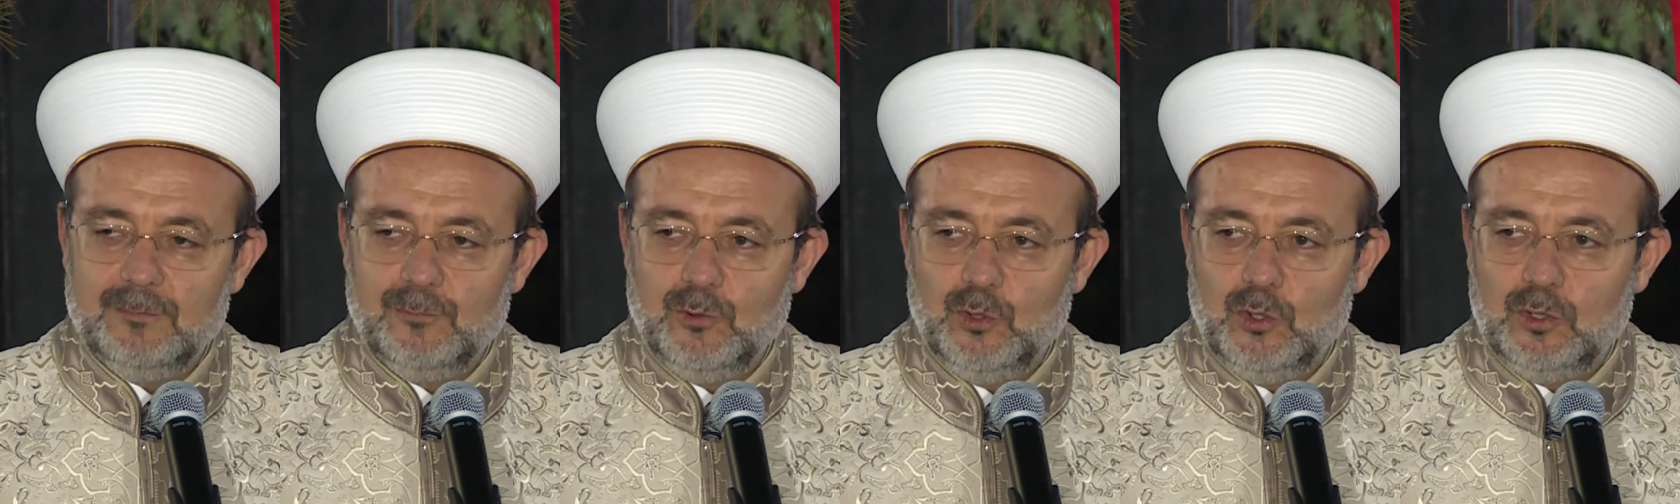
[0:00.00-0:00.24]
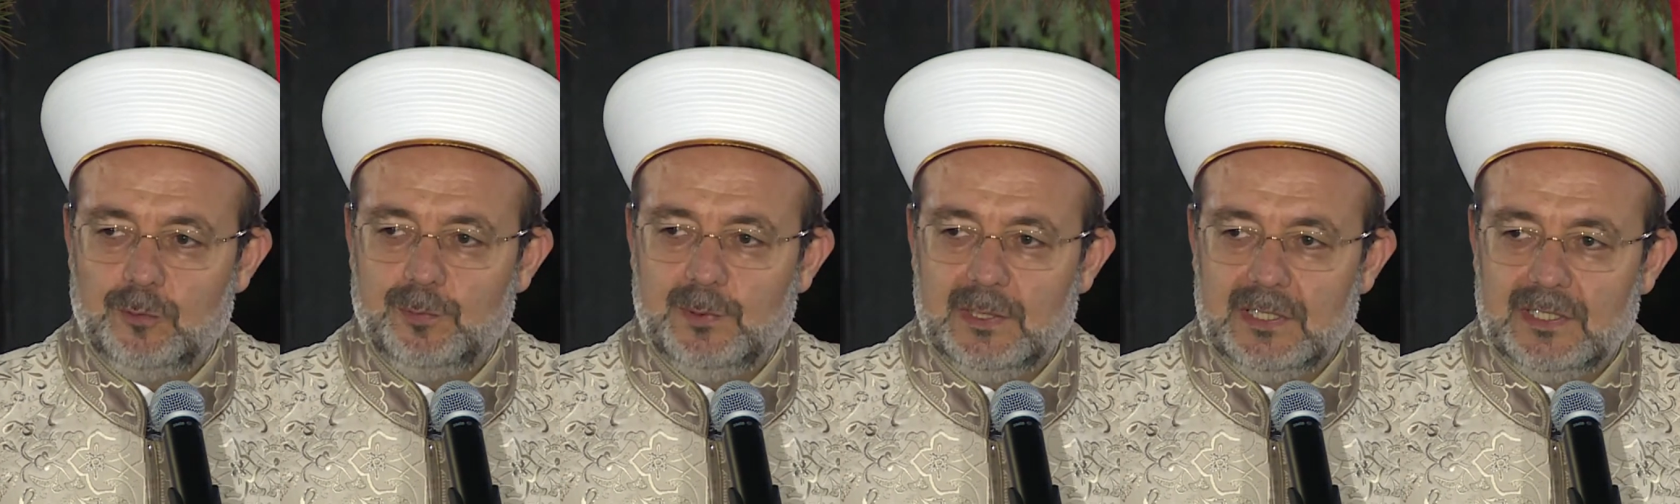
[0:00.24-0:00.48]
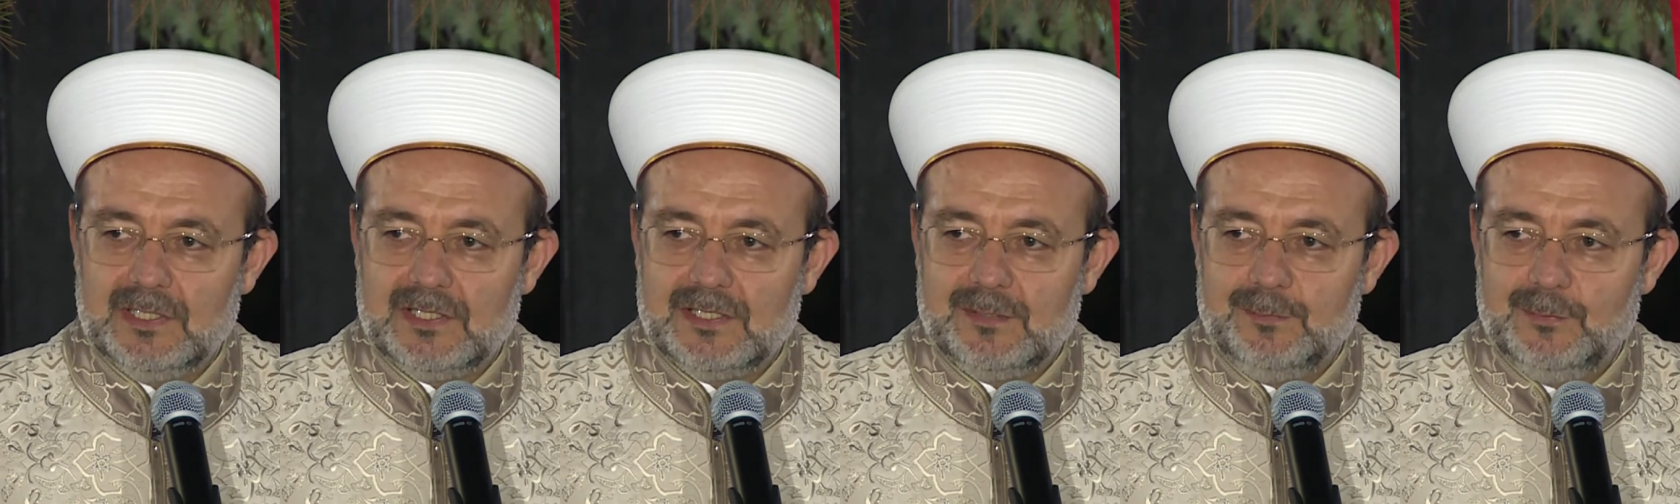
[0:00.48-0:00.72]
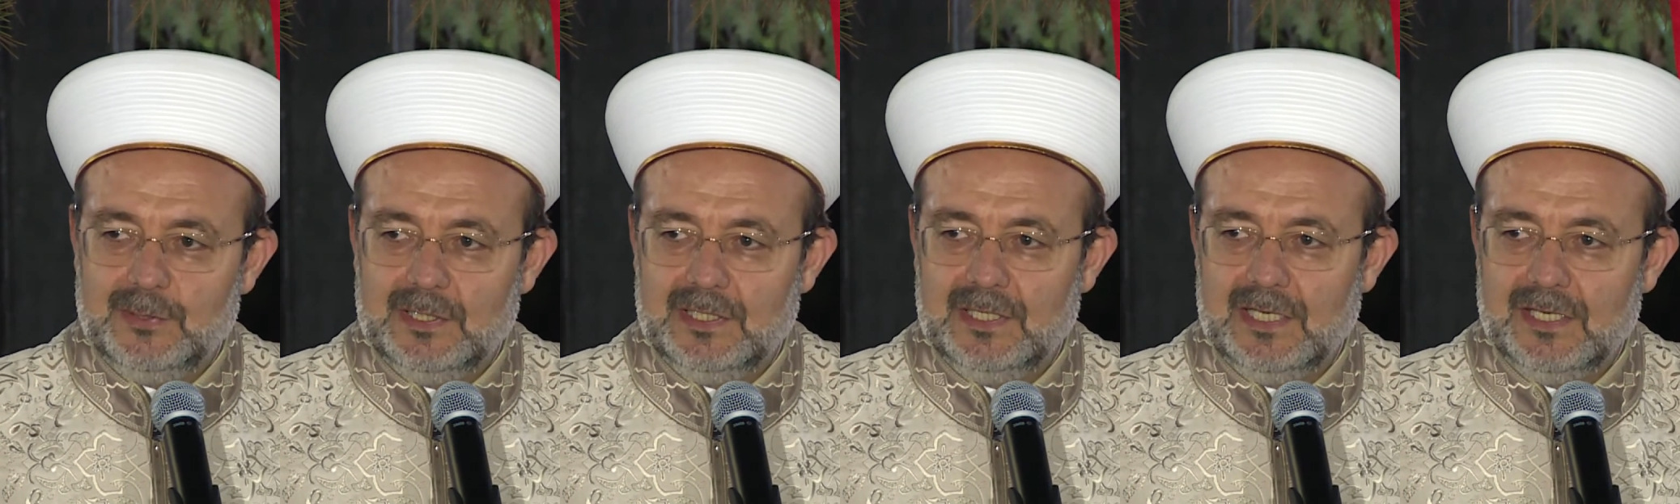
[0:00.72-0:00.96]
büyük bir
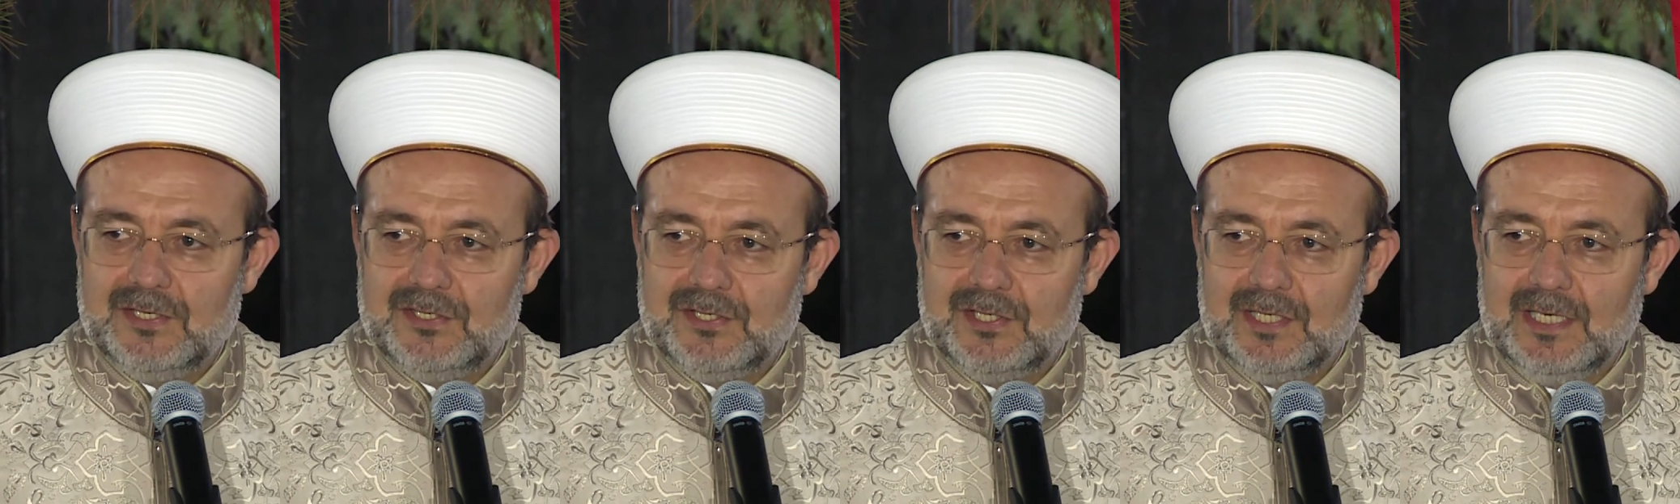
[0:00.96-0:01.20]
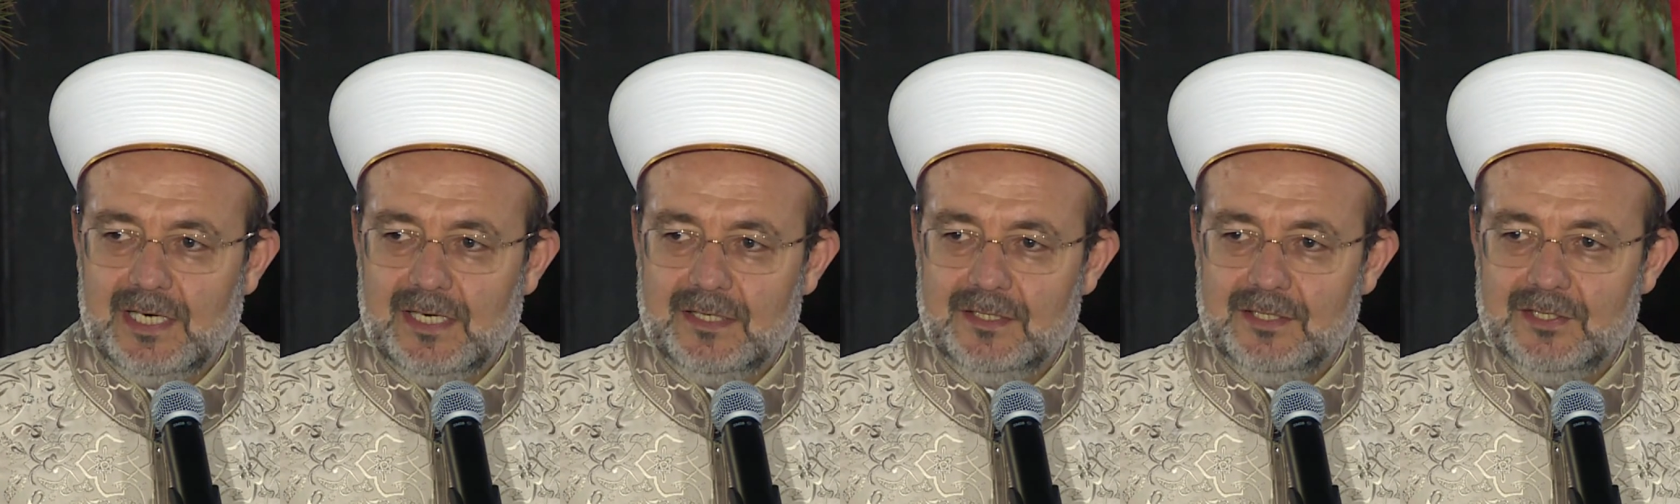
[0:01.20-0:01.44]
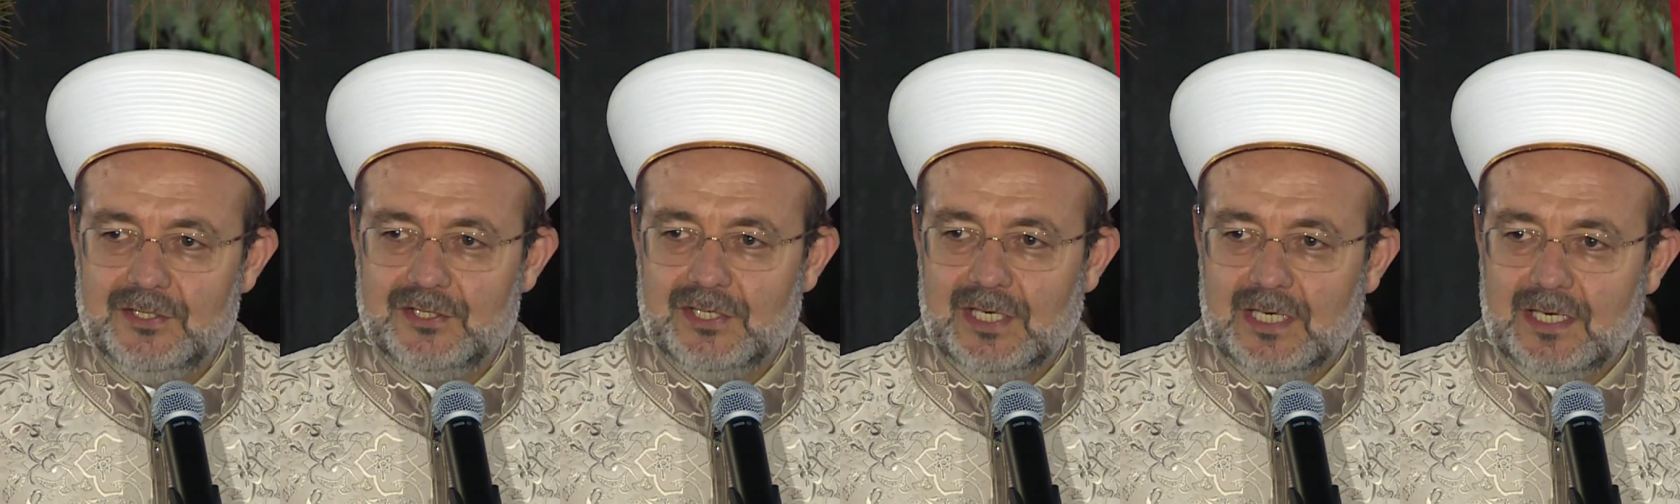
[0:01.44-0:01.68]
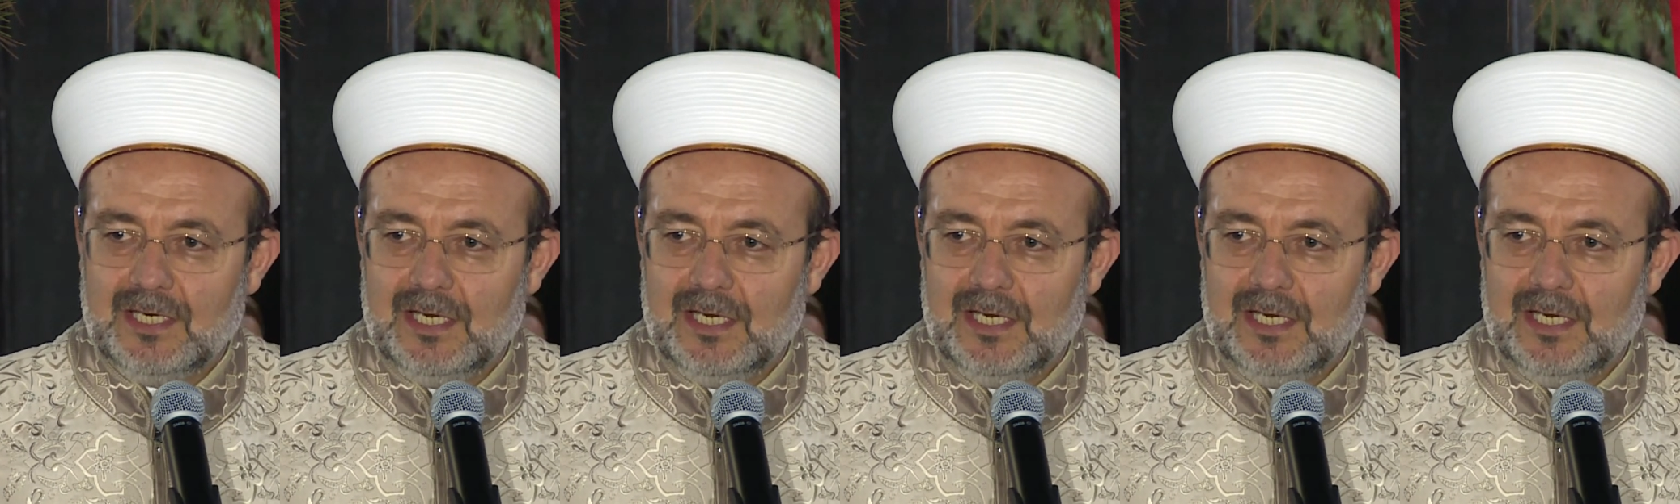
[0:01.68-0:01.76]
kısmını geçiren nice